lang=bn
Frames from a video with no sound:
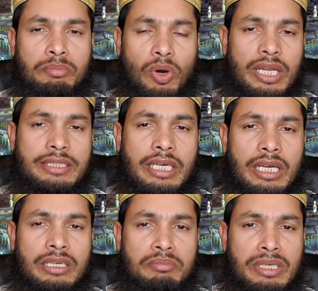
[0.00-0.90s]
বলা
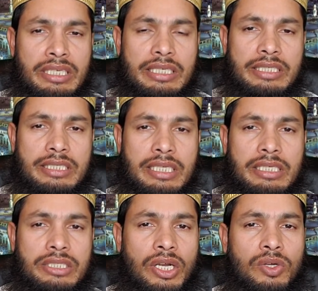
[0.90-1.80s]
যায় মিডিল ইস্টের
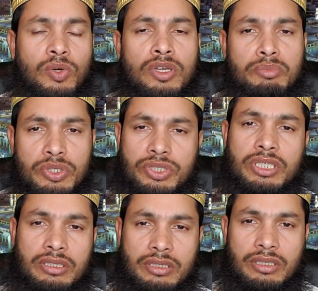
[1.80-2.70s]
সকল
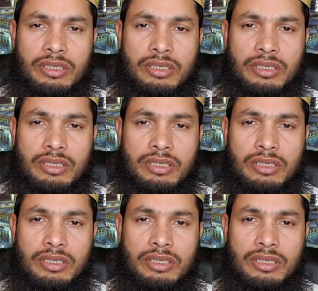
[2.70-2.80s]
মসজিদ